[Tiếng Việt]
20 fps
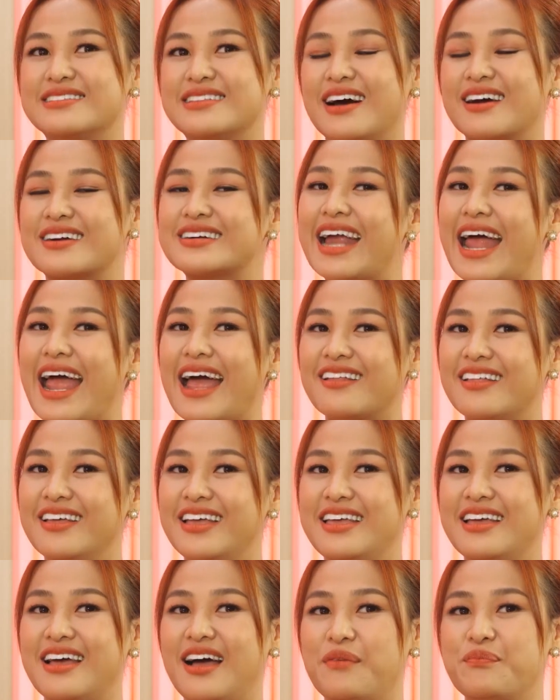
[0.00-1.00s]
Thật ra
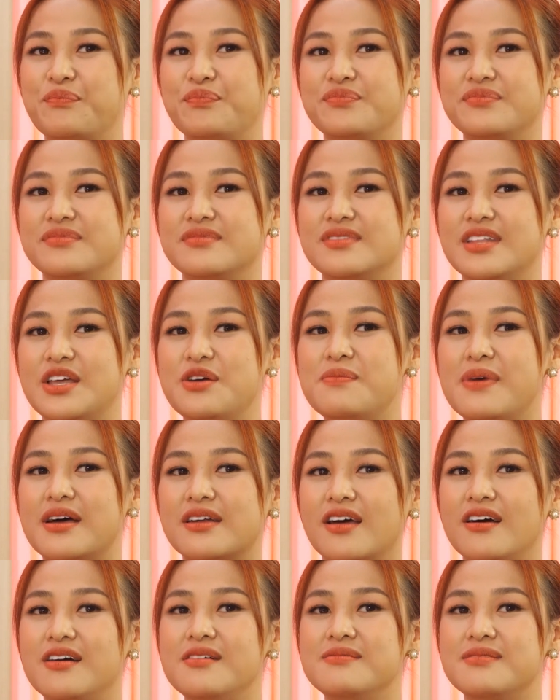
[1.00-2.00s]
thì nếu mà
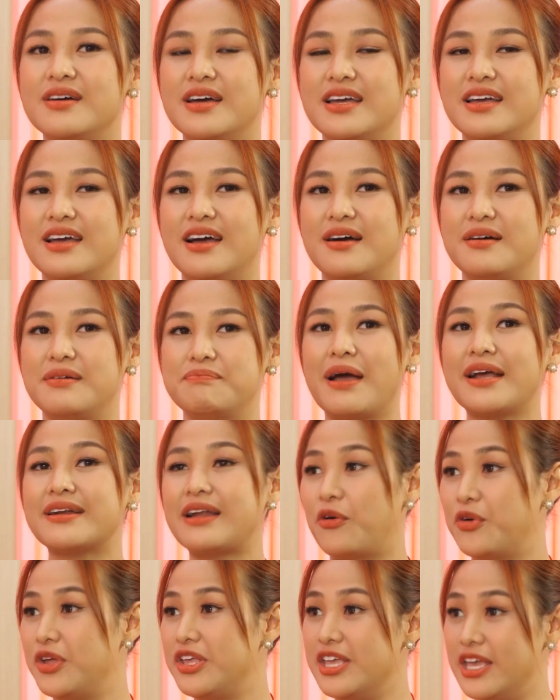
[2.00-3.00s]
nói về bắt
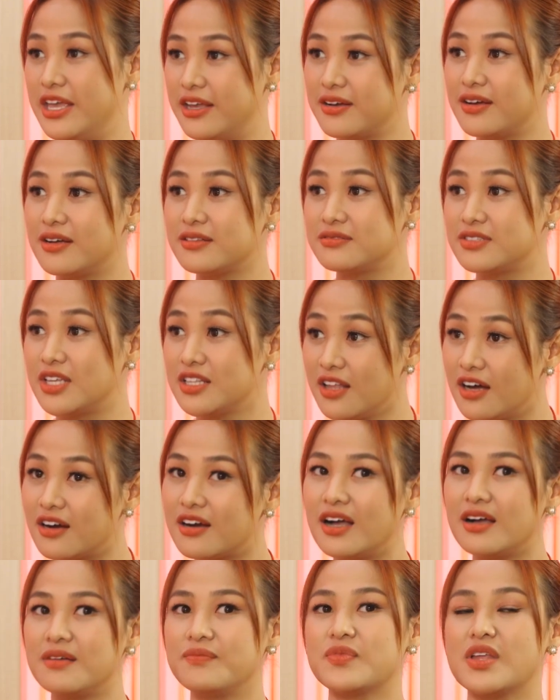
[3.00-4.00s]
đầu đi diễn chính thức
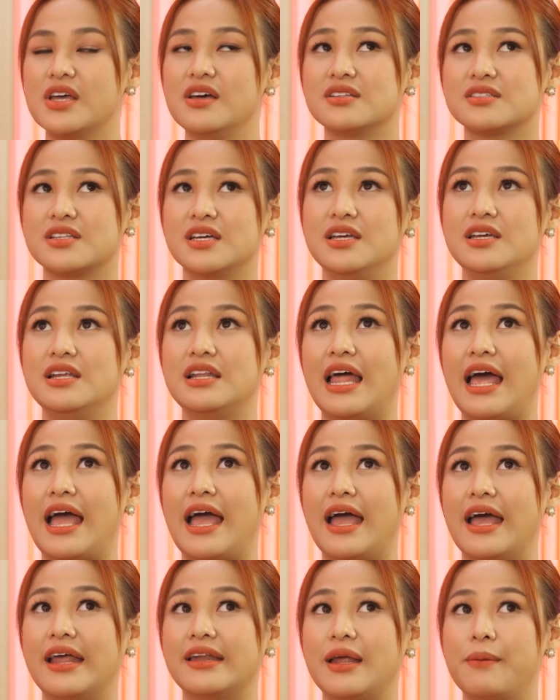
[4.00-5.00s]
thì
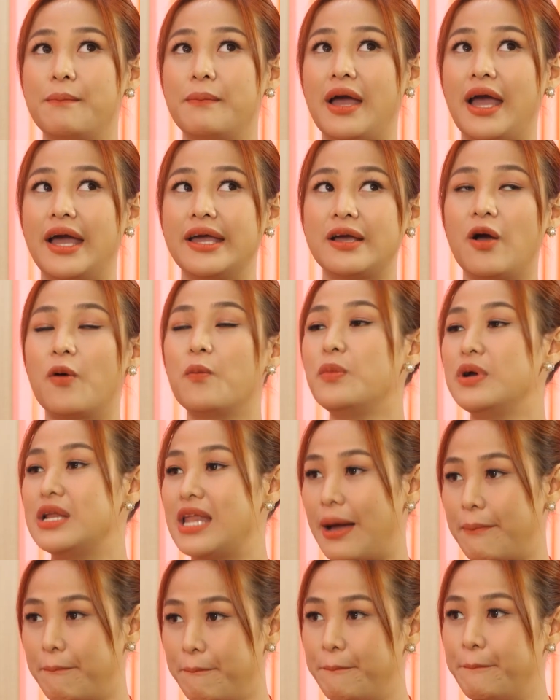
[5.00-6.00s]
là năm
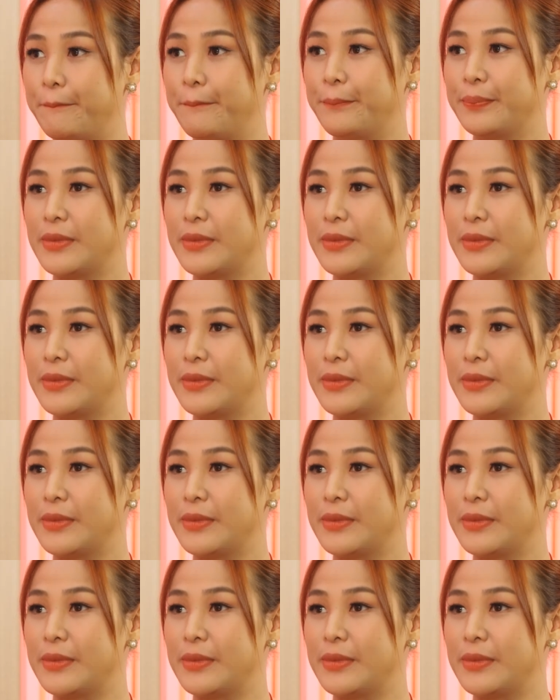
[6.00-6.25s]
2015.